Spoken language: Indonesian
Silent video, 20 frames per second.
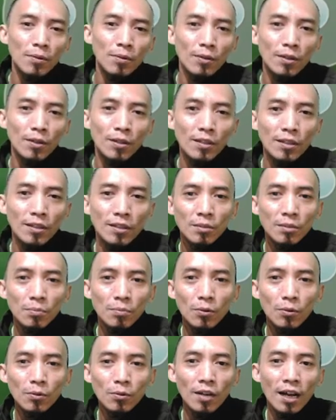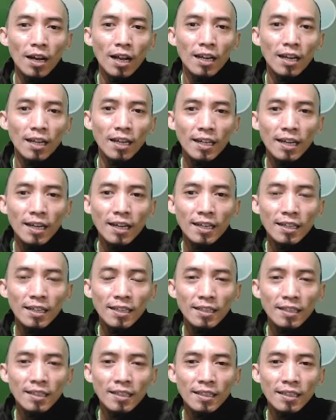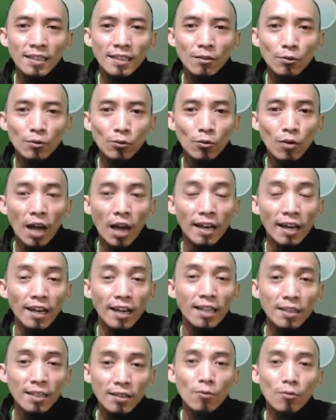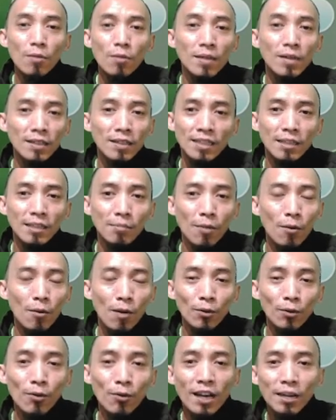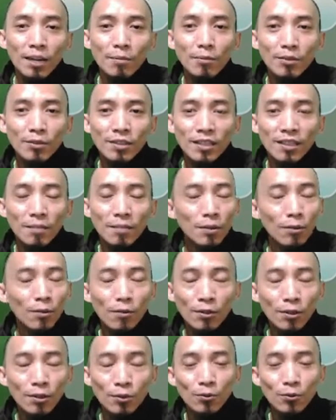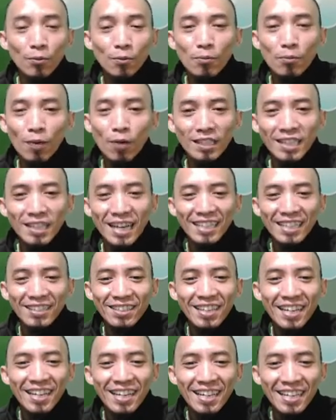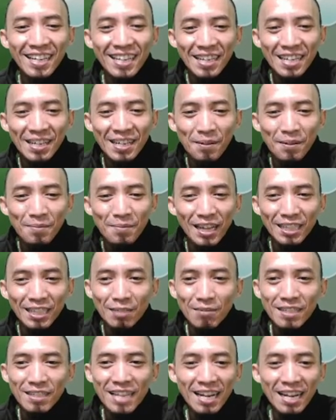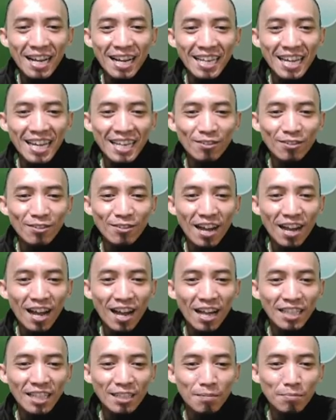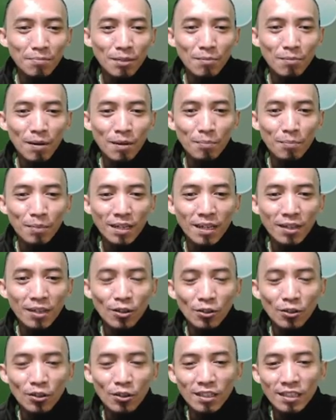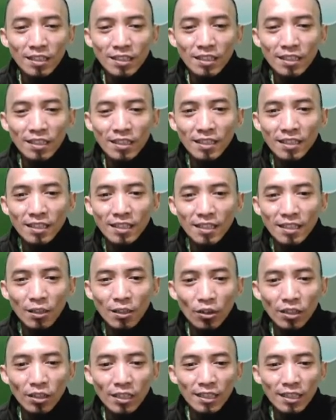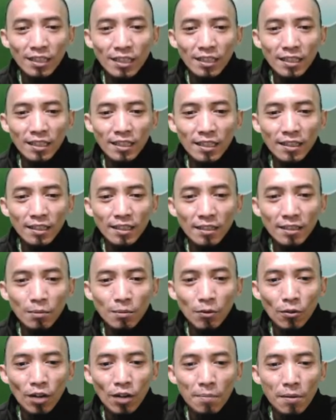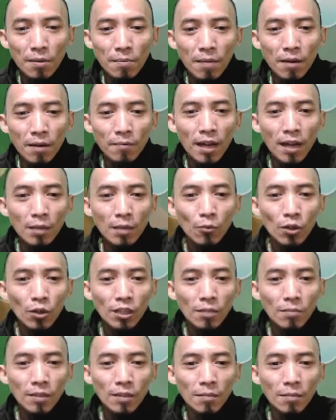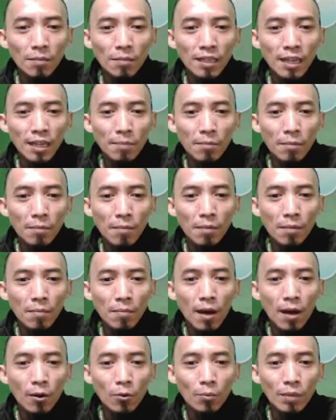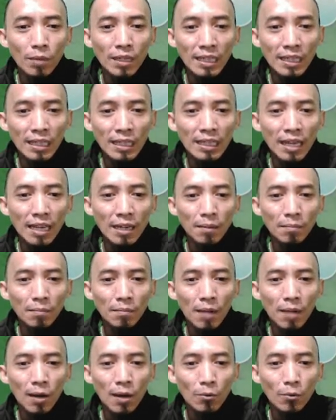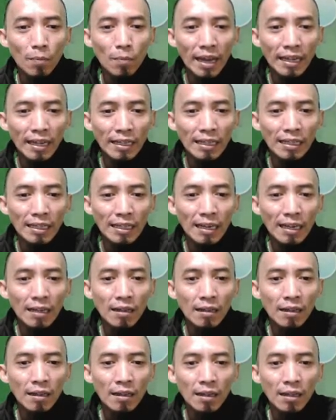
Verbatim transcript: ataupun sepuluh k lah ya untuk areanya gue masih di bawah dua ribu sih tapi gue udah cukup puas lah itulah Makasih banyak kalian udah sempat mampir nontonin uh, konten ini. Semoga bermanfaat buat teman-teman yang memang baru bikin dan baru mainin ya.